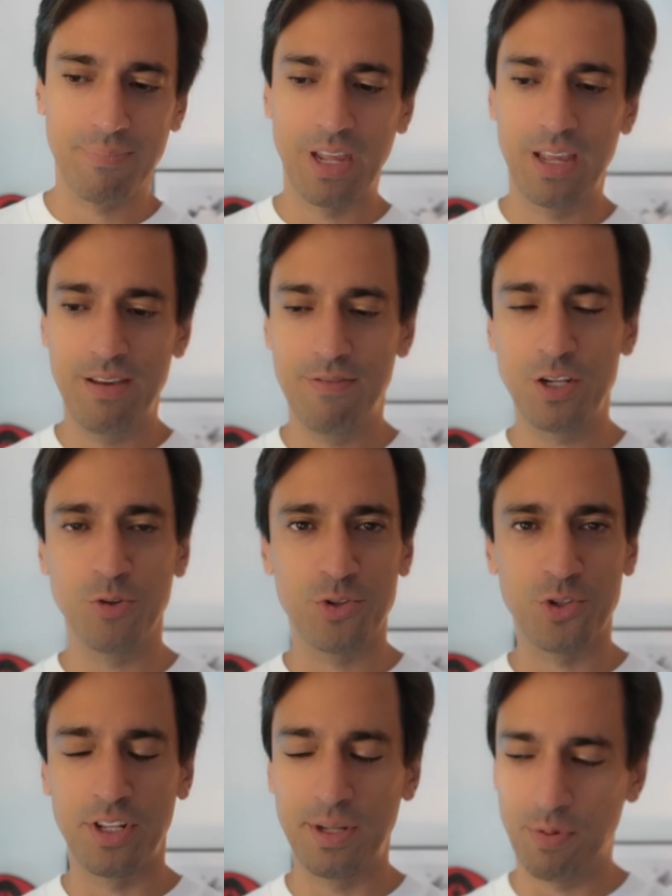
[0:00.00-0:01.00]
E vejam
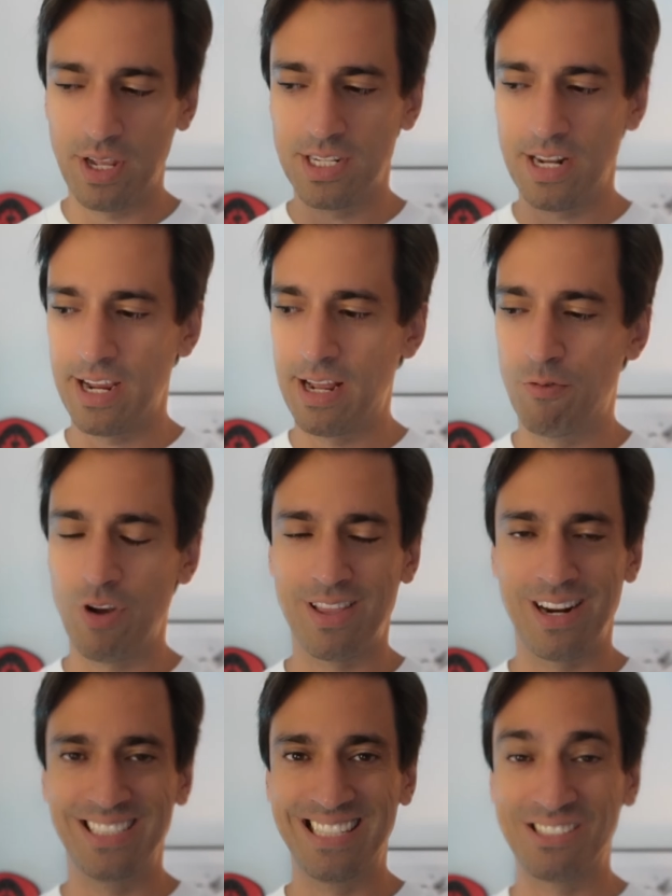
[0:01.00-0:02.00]
só, né? Por que será que ele foi
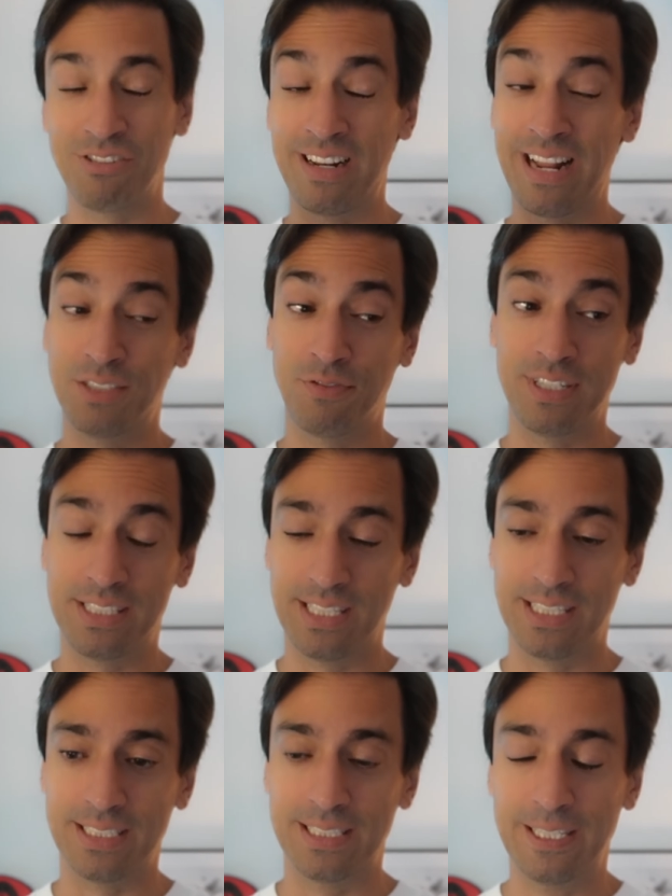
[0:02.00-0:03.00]
atrás de nacionalidade
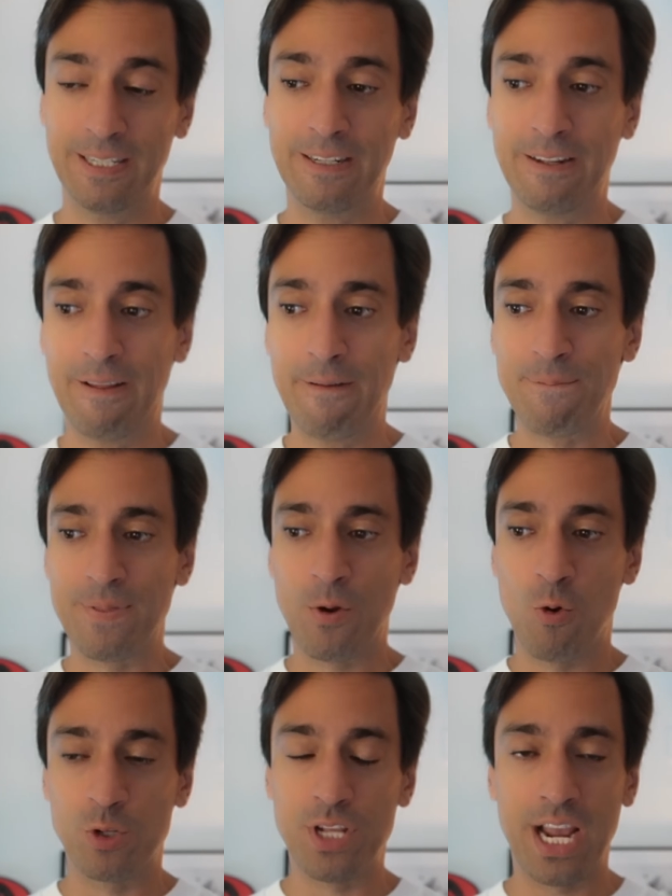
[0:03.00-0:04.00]
francesa?
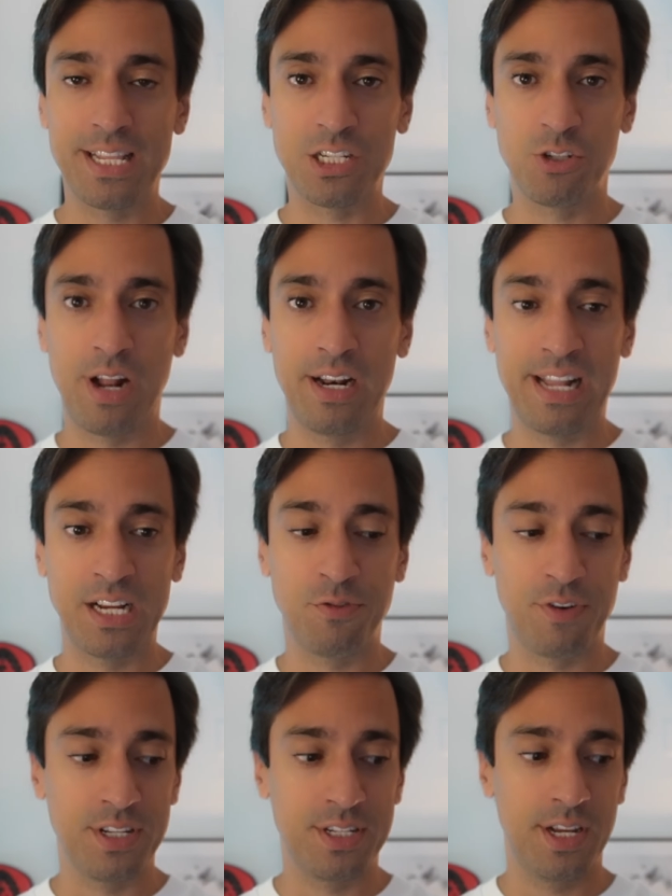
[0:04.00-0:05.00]
consegue a nacionalidade
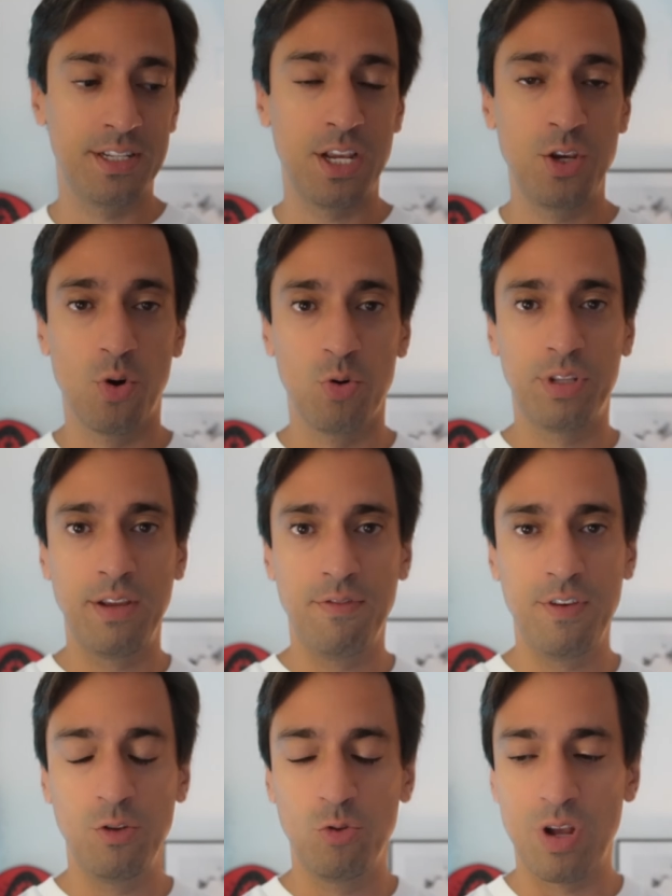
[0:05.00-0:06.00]
francesa e ontem,
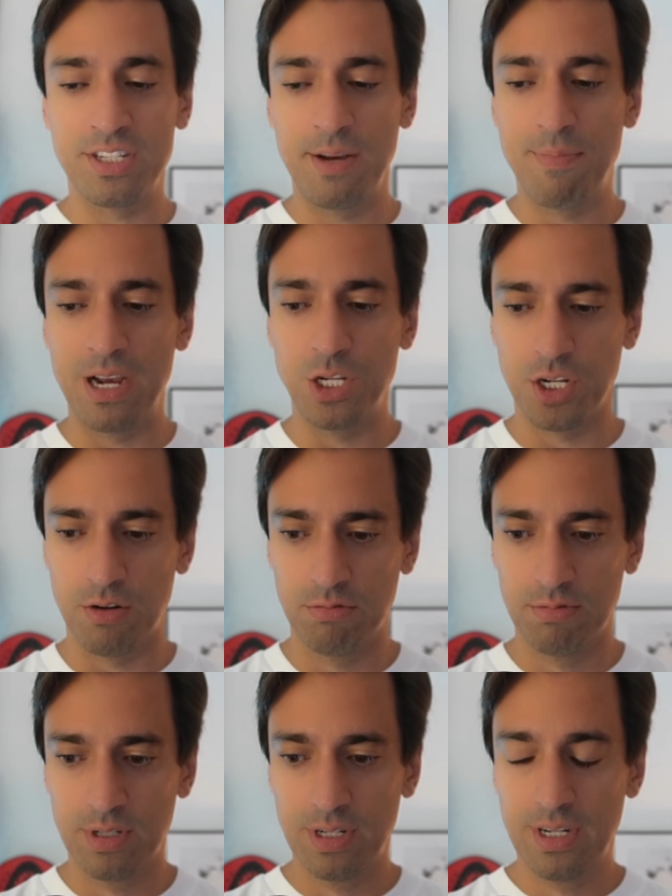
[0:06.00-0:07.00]
vindo do Azerbaijão,
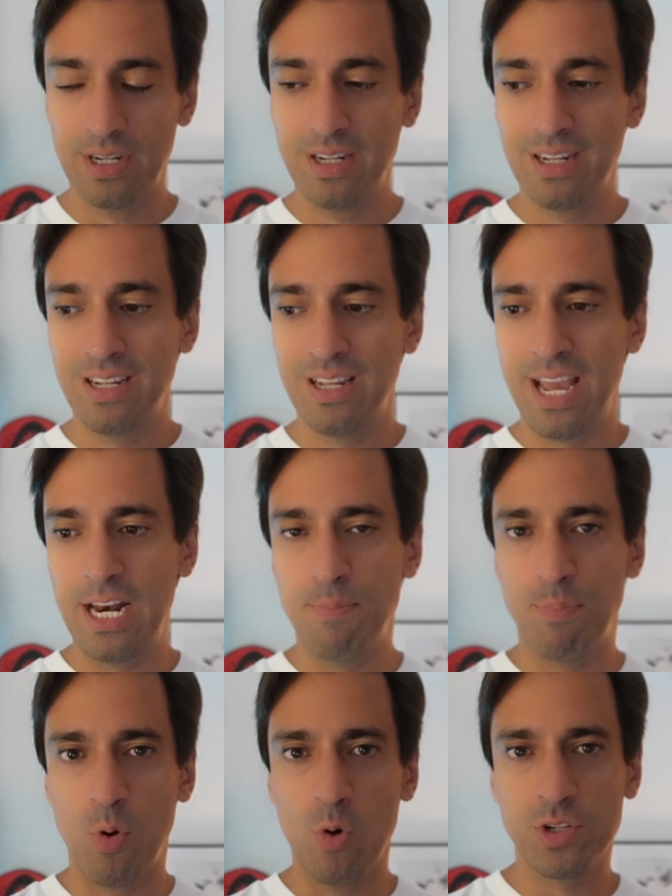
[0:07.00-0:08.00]
ele
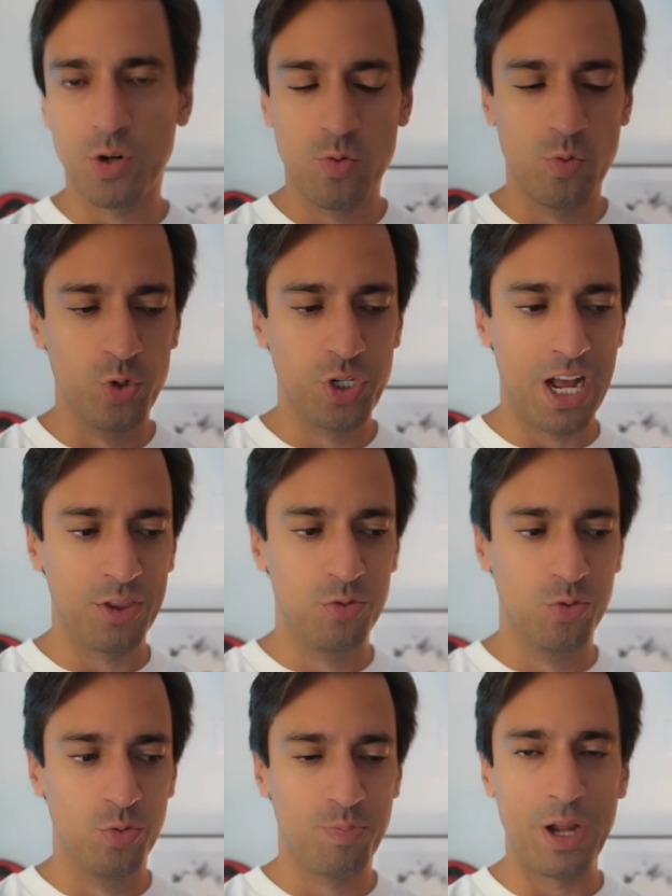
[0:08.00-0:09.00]
pousa com o
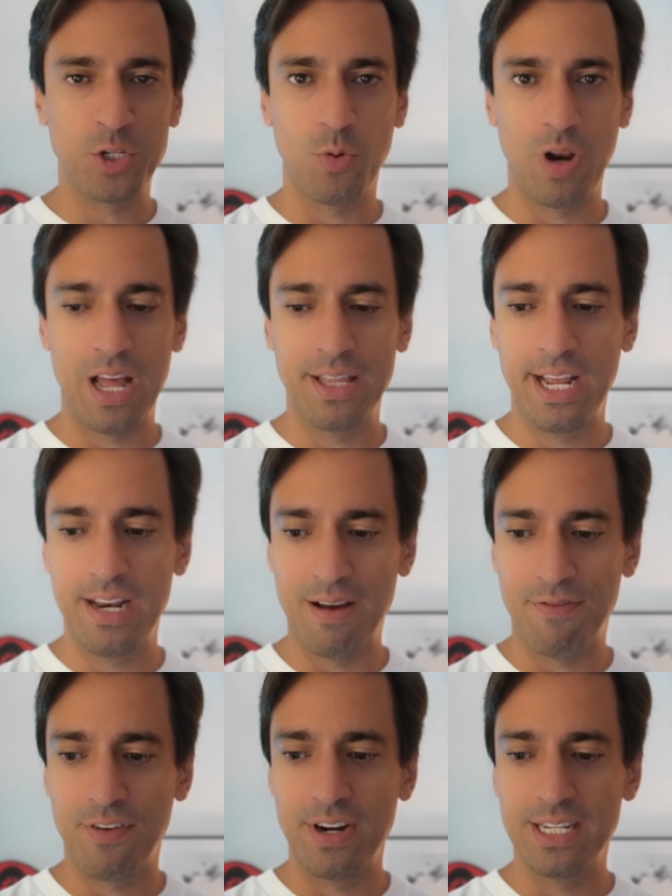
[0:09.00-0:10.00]
jato particular dele na
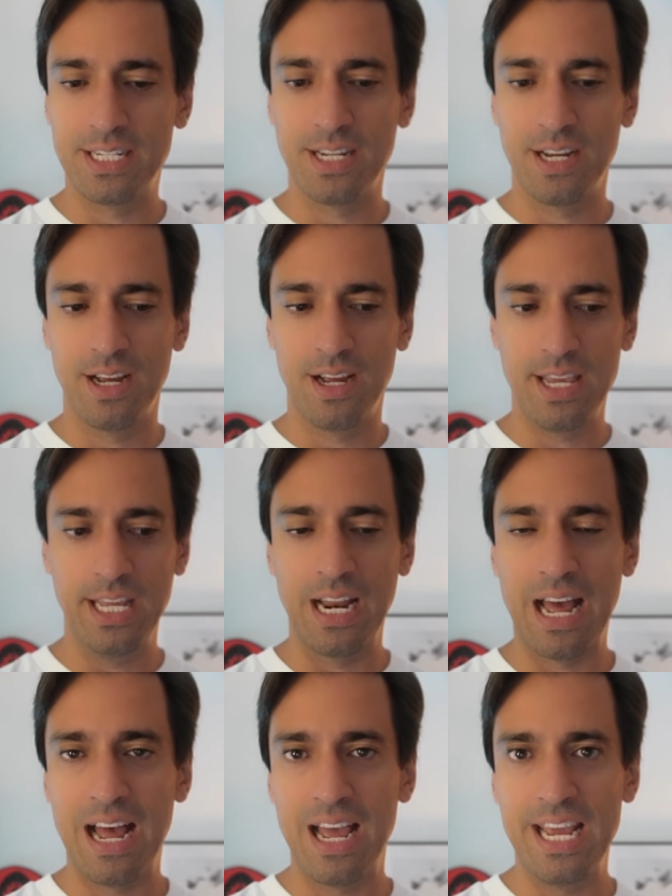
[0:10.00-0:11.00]
França e
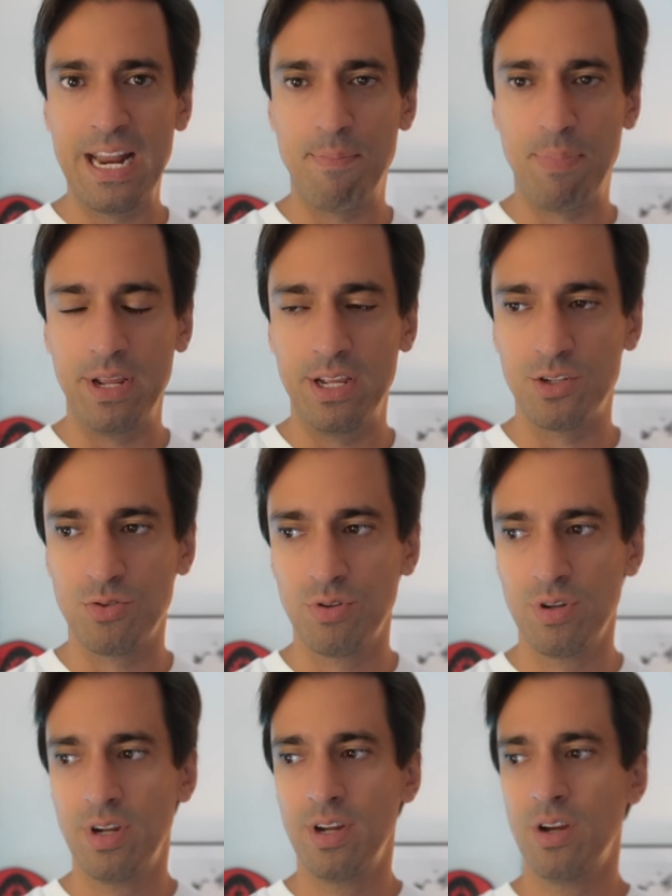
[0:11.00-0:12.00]
lá ele é preso
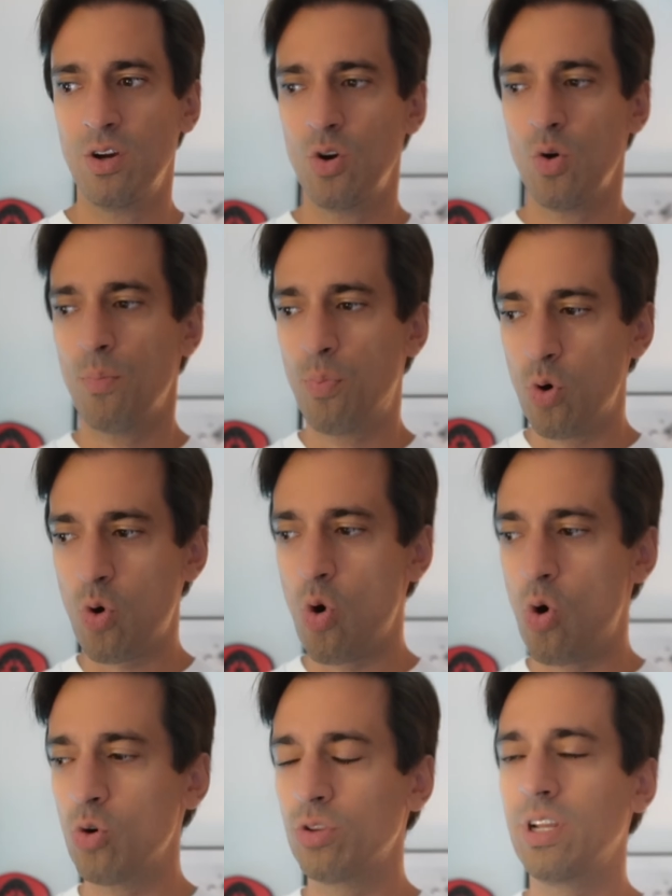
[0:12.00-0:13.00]
por
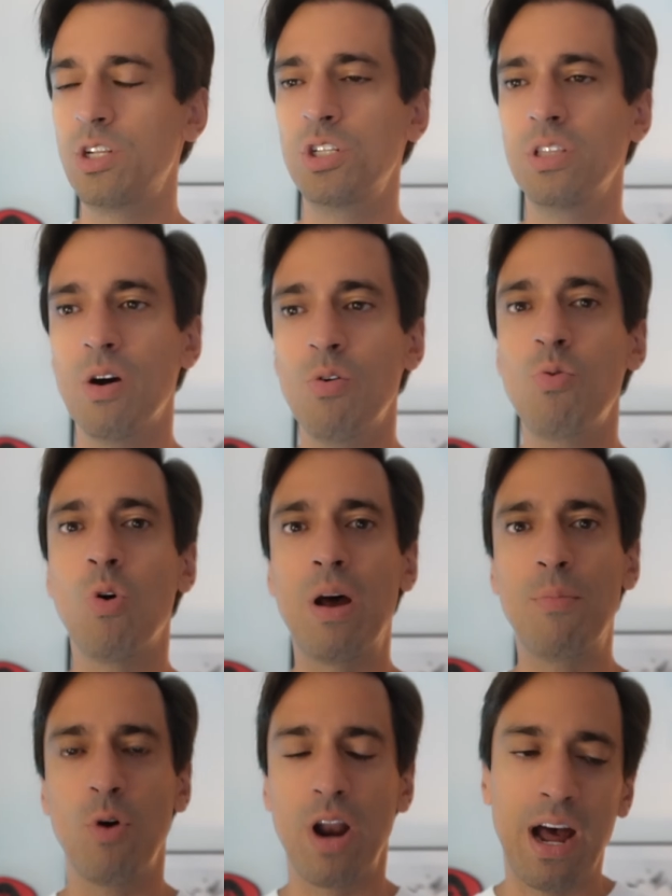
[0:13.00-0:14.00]
conta de não
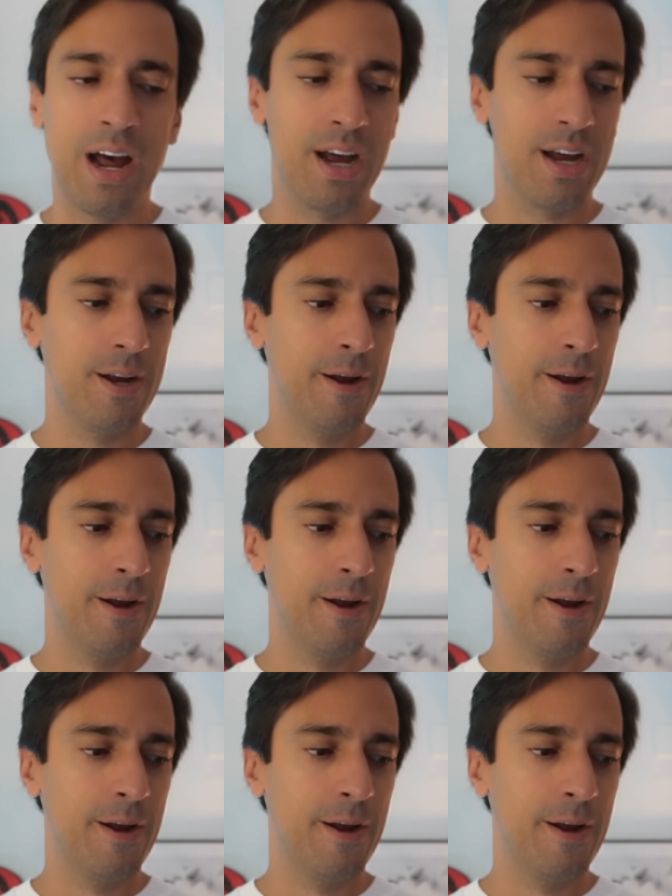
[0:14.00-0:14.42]
colaborar